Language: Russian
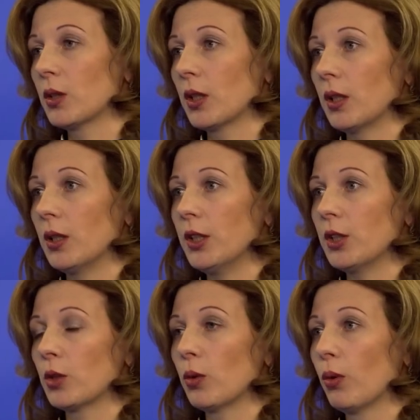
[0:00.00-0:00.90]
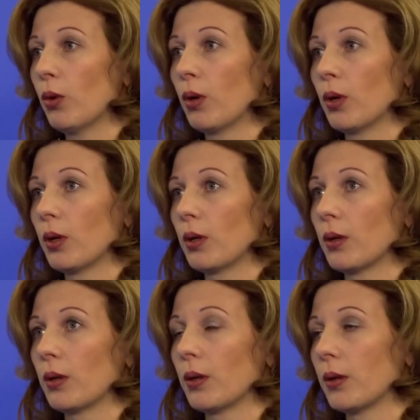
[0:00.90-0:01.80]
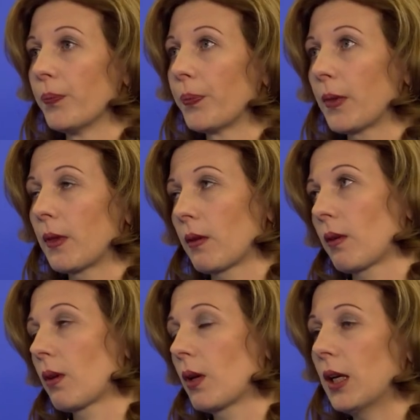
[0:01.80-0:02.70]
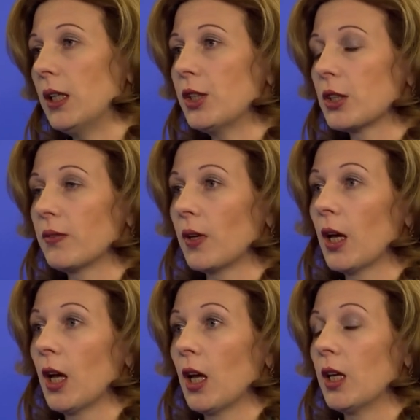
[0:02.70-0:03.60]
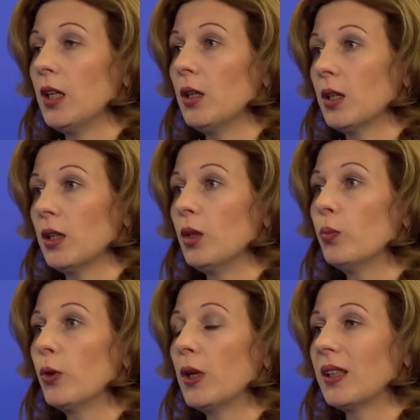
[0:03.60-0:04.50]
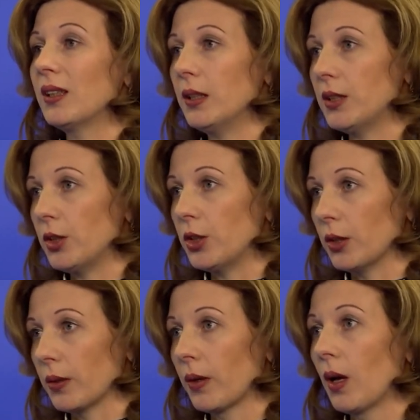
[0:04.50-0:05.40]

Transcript: лишь о количестве не более тысячи.